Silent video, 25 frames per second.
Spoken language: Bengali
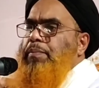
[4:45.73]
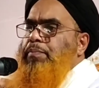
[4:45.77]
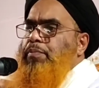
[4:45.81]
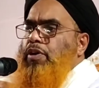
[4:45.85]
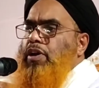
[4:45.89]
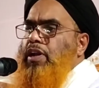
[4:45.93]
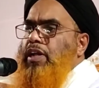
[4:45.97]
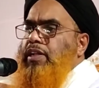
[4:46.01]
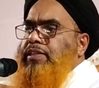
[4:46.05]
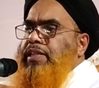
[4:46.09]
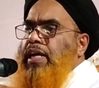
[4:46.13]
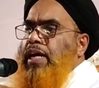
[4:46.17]
দিয়ে
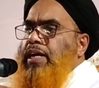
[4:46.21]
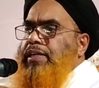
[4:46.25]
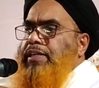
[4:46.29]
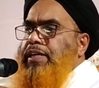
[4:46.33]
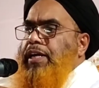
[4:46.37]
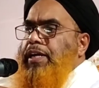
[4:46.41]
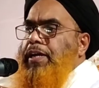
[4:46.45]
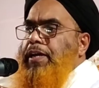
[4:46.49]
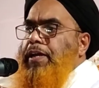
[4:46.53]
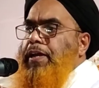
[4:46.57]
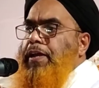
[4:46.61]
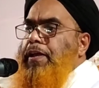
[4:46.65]
বলে
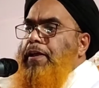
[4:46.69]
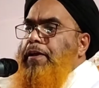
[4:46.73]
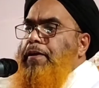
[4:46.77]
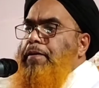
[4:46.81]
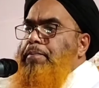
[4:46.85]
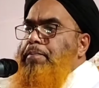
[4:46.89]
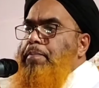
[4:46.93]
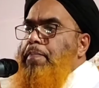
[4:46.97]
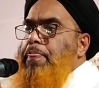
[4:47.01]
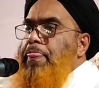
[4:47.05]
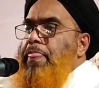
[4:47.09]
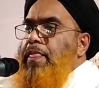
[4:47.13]
থাকি
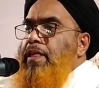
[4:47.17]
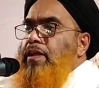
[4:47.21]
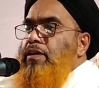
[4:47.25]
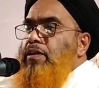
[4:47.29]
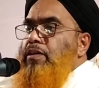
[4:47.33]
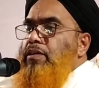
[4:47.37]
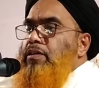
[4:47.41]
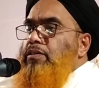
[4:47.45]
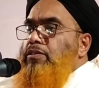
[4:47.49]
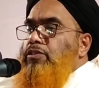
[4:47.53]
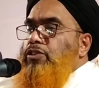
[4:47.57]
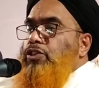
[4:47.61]

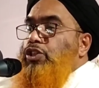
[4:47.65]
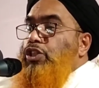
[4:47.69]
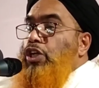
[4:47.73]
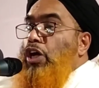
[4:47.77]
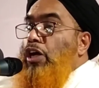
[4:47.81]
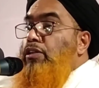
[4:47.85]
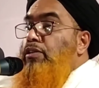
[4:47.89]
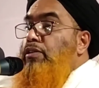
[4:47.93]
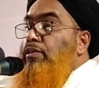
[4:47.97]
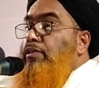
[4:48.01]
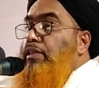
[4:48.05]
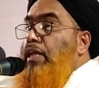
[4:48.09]

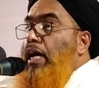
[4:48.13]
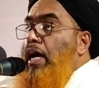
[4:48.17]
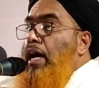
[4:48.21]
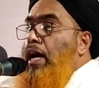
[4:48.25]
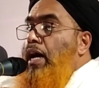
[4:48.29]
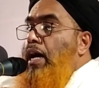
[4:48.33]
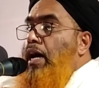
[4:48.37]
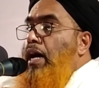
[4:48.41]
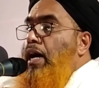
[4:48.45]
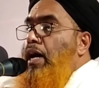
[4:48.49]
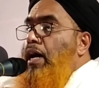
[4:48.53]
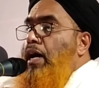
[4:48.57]

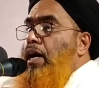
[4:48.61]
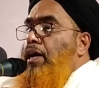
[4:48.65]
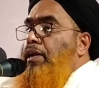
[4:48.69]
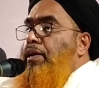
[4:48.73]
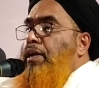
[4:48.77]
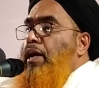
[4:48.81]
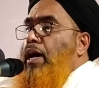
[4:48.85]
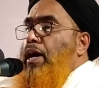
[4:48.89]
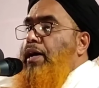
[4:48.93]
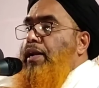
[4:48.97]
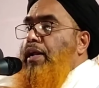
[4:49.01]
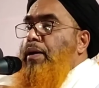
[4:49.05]
সন্তান
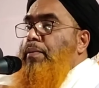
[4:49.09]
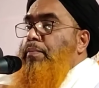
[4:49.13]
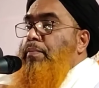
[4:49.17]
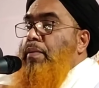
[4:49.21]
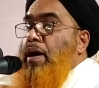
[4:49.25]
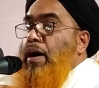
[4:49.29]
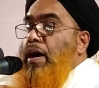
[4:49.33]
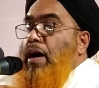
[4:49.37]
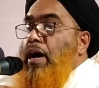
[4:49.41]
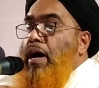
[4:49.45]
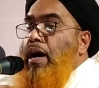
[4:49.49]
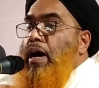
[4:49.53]

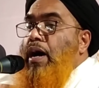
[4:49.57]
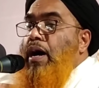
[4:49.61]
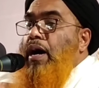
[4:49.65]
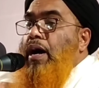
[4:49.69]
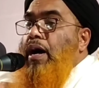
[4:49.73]
হারামা